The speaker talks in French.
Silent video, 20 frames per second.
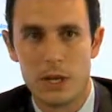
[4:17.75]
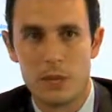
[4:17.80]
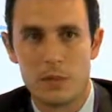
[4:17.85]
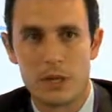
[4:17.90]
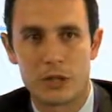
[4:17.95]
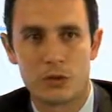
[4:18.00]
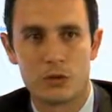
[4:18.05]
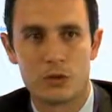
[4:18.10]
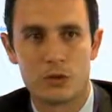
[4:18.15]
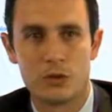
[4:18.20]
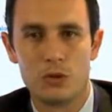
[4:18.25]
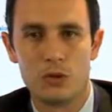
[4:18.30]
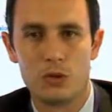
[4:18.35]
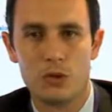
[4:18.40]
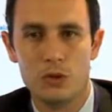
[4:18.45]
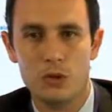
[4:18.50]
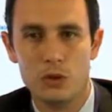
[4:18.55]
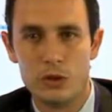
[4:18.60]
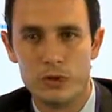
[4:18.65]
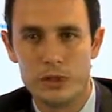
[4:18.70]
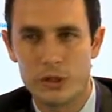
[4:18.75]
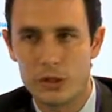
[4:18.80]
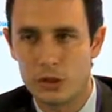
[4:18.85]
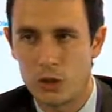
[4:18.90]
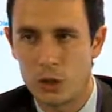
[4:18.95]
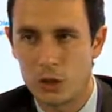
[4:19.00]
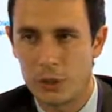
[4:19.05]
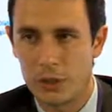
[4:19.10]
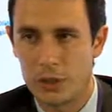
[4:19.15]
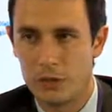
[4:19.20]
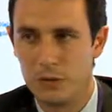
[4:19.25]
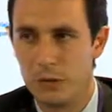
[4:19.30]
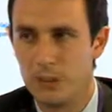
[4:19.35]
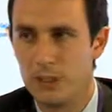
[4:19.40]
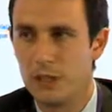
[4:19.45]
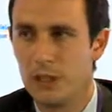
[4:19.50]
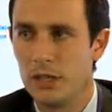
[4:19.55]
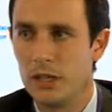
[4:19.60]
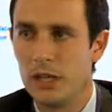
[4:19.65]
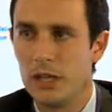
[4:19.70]
Parce que le secteur
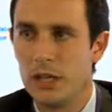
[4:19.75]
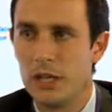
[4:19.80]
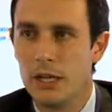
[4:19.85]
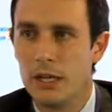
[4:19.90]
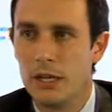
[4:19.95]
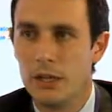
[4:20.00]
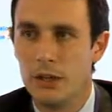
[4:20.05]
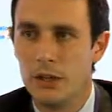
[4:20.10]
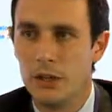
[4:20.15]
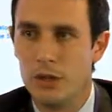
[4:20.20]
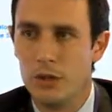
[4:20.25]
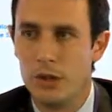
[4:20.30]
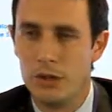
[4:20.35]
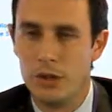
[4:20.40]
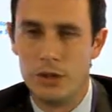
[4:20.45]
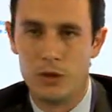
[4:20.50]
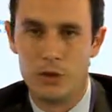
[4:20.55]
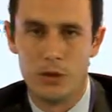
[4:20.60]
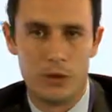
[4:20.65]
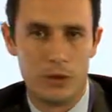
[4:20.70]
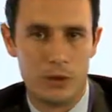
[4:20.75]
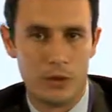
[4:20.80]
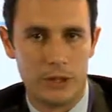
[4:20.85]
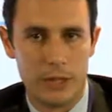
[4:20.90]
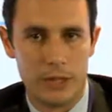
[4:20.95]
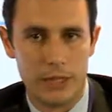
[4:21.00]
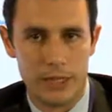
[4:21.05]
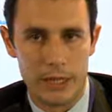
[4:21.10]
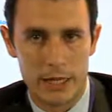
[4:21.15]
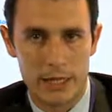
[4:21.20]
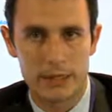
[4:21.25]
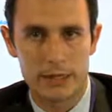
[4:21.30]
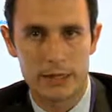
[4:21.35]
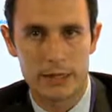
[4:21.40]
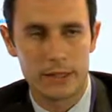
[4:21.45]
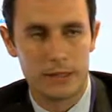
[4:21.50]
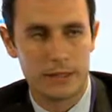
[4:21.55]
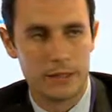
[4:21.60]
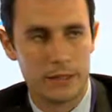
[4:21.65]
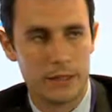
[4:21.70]
privé euh, il est
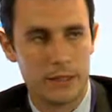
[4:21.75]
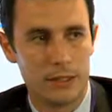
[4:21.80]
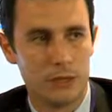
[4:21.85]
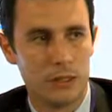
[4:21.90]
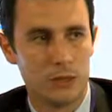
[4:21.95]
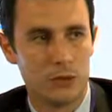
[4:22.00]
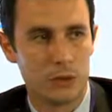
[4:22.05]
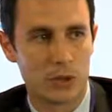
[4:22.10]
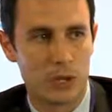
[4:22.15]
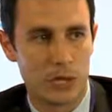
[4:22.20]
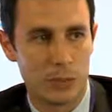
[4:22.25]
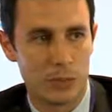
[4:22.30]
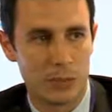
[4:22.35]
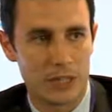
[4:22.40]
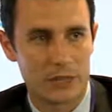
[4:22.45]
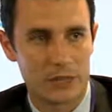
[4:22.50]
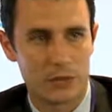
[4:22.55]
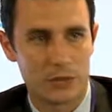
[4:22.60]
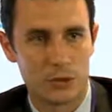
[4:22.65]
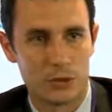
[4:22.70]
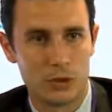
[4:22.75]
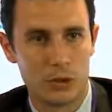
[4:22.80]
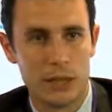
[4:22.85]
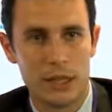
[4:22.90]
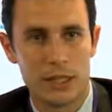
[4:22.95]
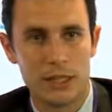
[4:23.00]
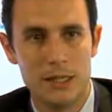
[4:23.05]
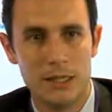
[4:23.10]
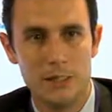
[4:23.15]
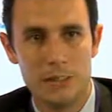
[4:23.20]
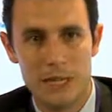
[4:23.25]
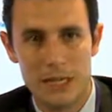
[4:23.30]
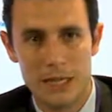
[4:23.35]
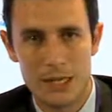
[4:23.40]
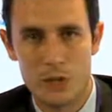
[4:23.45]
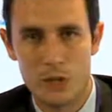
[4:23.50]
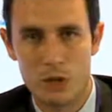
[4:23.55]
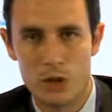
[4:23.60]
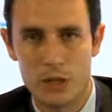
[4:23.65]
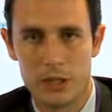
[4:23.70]
intéressé et donc à partir de là, il met
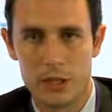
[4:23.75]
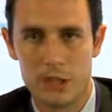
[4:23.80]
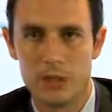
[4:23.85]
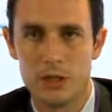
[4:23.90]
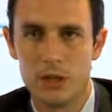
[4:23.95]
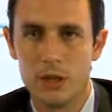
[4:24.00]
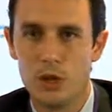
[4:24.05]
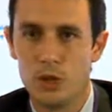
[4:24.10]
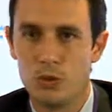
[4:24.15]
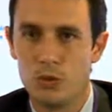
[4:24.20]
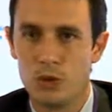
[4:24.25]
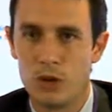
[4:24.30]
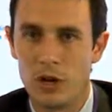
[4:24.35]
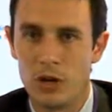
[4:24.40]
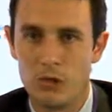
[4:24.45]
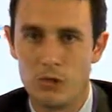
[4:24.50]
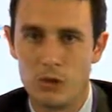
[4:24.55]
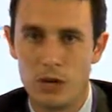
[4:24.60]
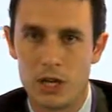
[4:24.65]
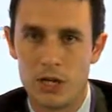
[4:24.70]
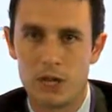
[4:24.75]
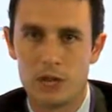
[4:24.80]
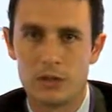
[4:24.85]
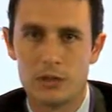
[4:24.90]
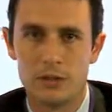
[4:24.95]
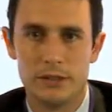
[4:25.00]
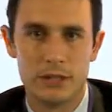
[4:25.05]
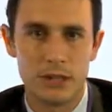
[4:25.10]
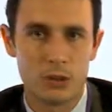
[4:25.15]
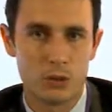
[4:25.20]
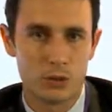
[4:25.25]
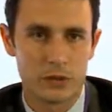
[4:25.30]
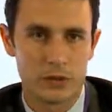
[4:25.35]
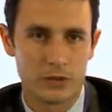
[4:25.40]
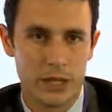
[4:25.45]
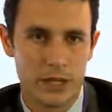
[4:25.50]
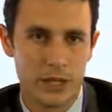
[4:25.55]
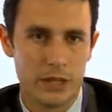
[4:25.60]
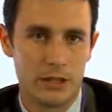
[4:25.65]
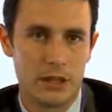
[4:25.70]
les moyens pour avoir des
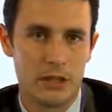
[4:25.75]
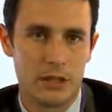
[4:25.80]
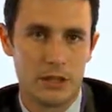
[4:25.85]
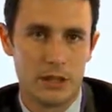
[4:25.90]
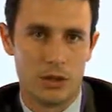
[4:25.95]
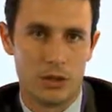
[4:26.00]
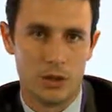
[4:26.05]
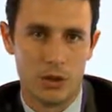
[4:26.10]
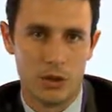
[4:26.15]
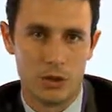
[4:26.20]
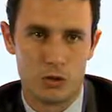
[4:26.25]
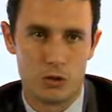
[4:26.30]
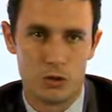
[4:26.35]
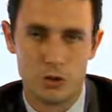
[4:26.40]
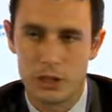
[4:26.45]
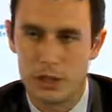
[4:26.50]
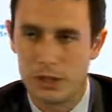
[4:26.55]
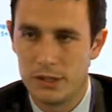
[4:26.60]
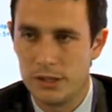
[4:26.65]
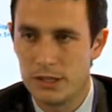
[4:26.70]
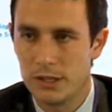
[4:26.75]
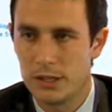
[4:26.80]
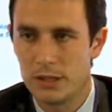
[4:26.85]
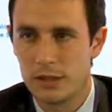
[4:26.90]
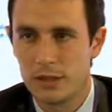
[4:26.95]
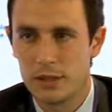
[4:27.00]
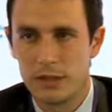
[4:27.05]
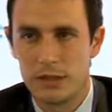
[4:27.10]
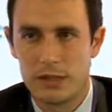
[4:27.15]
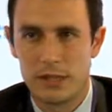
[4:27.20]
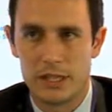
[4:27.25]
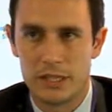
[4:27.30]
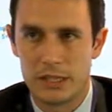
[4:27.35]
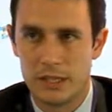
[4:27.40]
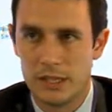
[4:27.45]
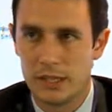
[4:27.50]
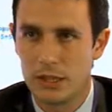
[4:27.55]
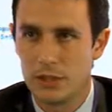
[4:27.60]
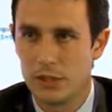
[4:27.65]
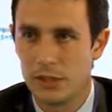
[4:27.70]
conseils euh, juridiques,
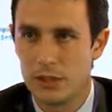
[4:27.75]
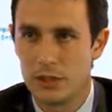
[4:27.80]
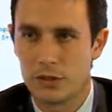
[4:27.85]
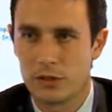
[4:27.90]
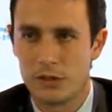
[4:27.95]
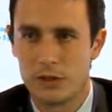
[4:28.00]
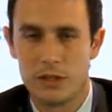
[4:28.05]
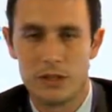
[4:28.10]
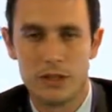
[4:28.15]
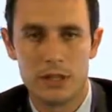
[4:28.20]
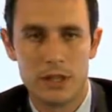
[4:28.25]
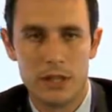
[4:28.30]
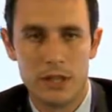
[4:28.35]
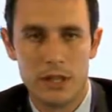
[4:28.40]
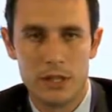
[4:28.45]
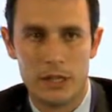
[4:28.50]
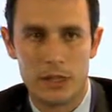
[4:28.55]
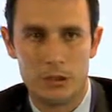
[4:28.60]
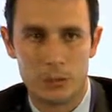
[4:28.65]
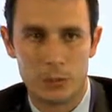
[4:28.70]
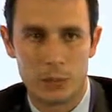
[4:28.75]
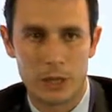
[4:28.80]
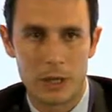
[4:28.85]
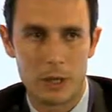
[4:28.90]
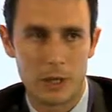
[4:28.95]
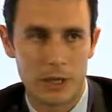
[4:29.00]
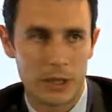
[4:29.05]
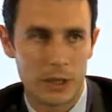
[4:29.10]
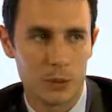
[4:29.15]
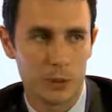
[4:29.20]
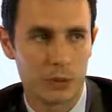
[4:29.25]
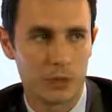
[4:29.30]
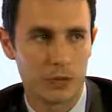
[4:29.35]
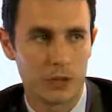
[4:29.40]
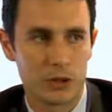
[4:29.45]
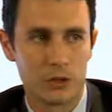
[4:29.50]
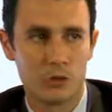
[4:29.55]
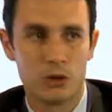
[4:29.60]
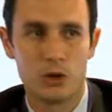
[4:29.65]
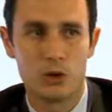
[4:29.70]
techniques, financiers et se préparer pour
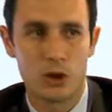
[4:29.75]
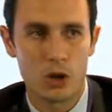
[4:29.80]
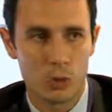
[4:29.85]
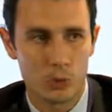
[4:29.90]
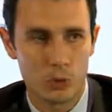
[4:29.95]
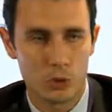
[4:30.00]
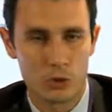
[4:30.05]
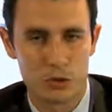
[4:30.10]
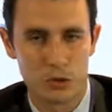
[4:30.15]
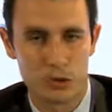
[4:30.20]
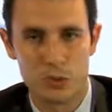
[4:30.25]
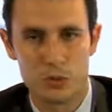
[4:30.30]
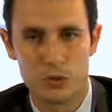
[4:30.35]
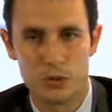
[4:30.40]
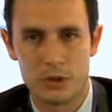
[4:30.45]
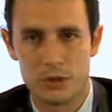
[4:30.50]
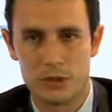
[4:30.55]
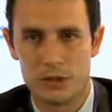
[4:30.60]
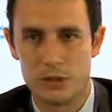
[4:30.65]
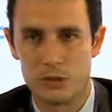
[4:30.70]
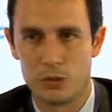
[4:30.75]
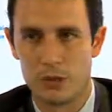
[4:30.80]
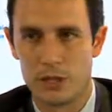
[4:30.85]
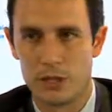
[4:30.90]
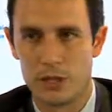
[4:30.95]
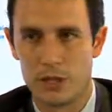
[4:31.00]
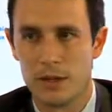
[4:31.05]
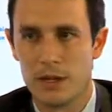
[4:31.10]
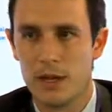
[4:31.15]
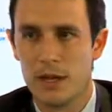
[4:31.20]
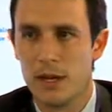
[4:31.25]
faire de grands projets pour les citoyens.